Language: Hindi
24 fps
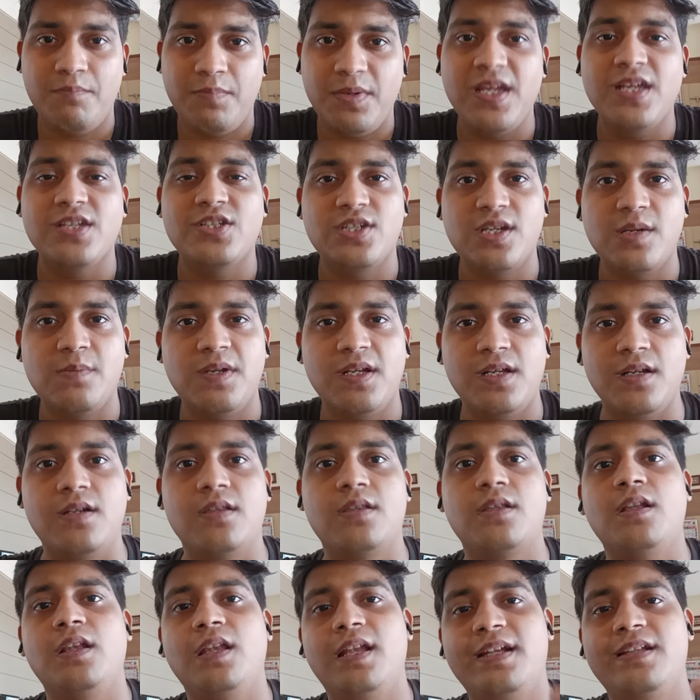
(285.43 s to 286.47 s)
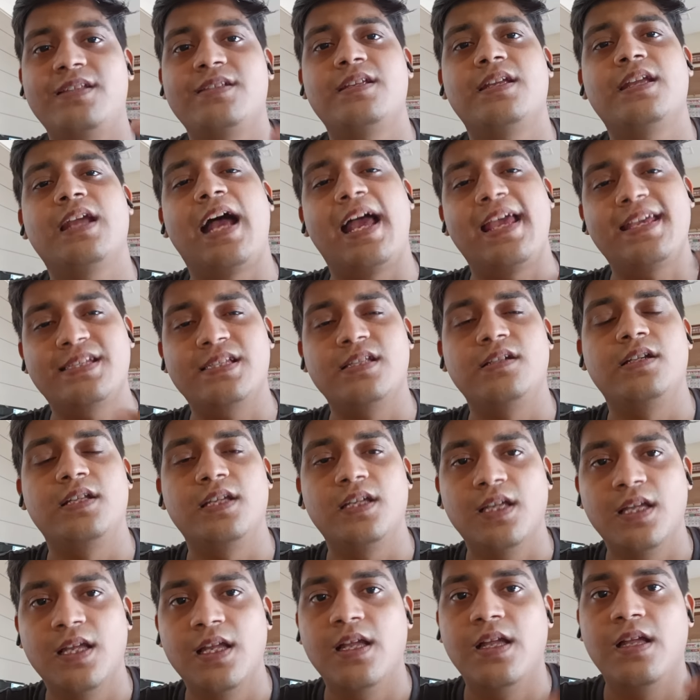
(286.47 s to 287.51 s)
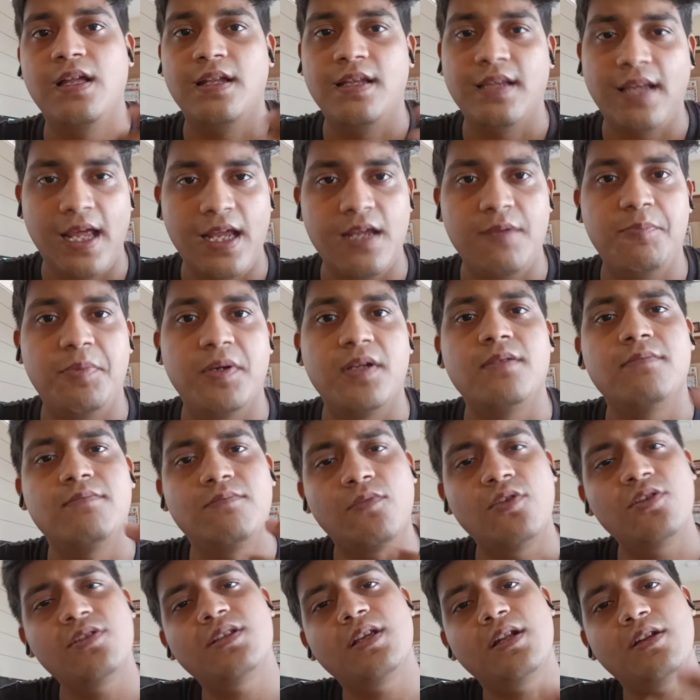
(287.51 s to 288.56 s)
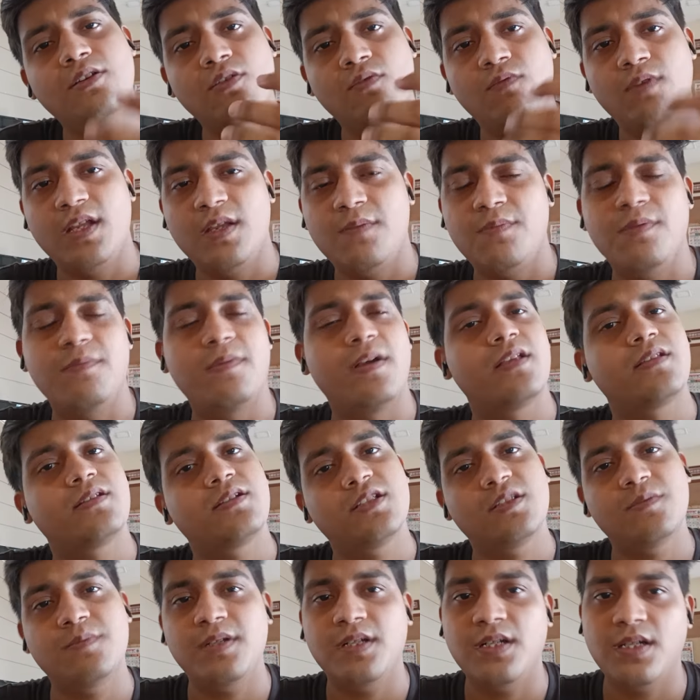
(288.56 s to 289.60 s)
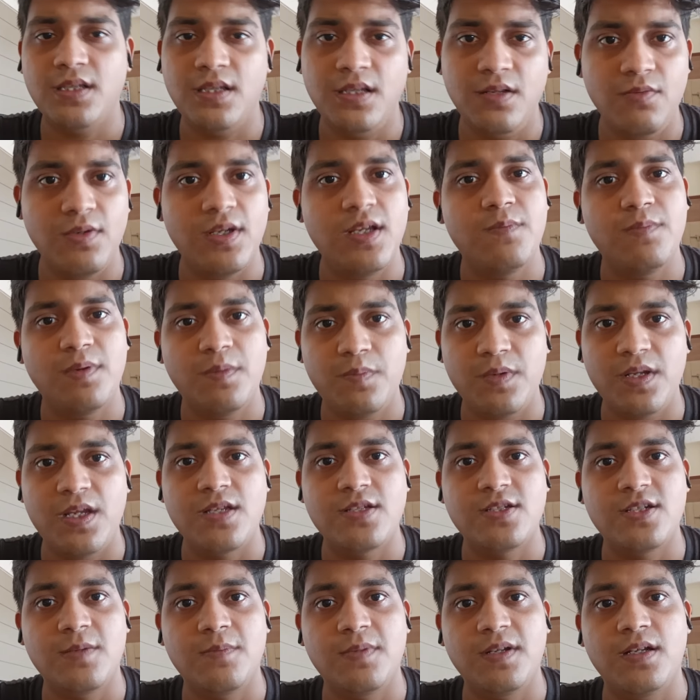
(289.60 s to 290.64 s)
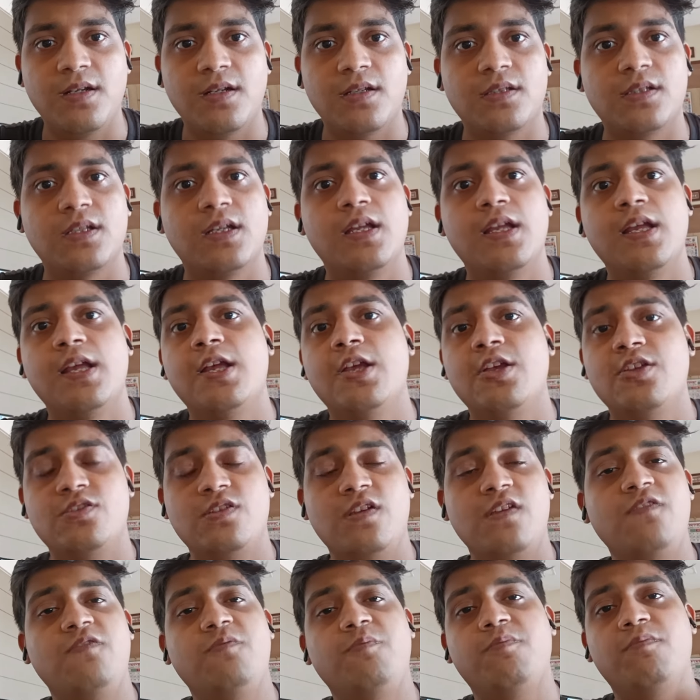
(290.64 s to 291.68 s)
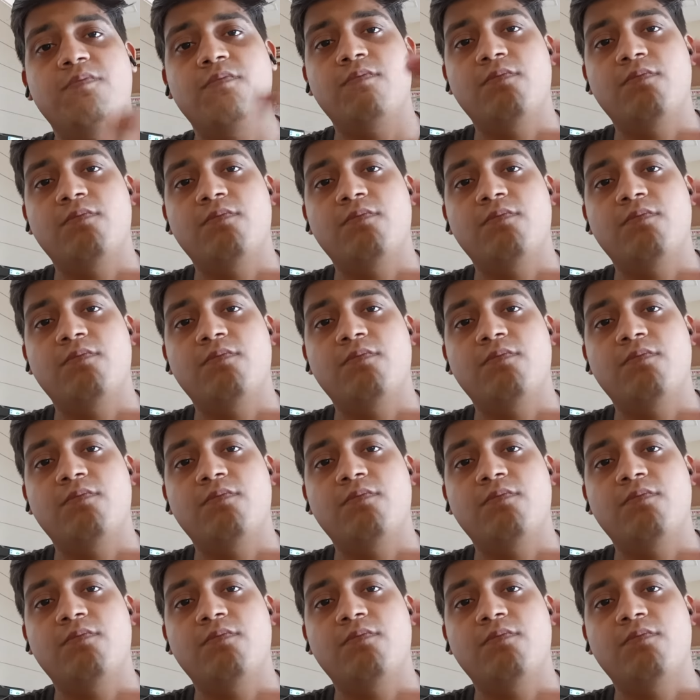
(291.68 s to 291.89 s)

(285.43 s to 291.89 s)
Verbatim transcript: पीएचडी भी करते हैं लेट से आईसीटी नाइपर बहुत सारे लोग वहीं पे मास्टर्स भी करते हैं वहीं पे पीएचडी भी करते हैं सो इफ़